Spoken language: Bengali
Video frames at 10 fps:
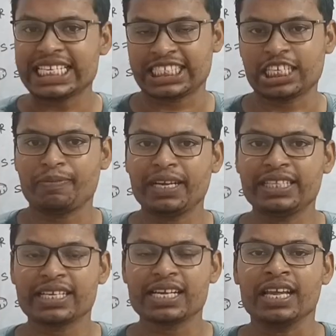স্টেটমেন্ট
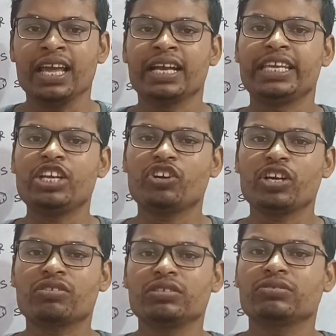থেকে কি করে
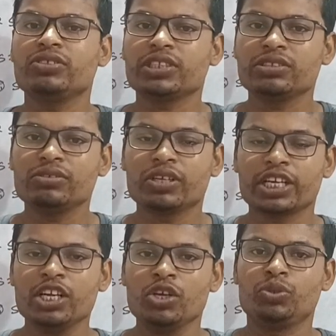কনক্লুশনগুলোকে
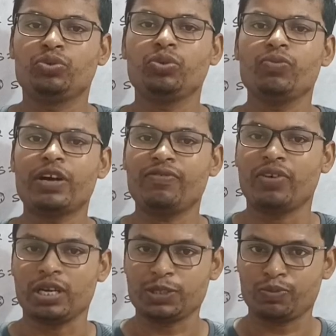ট্রু বা
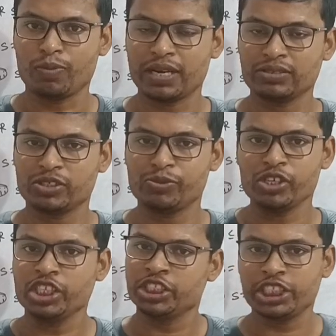ফলস প্রমাণ করব
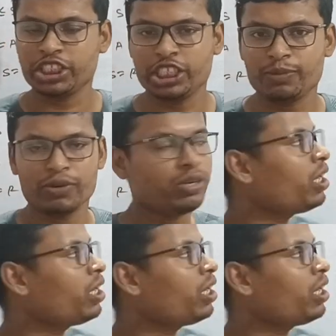সেটা শিখবো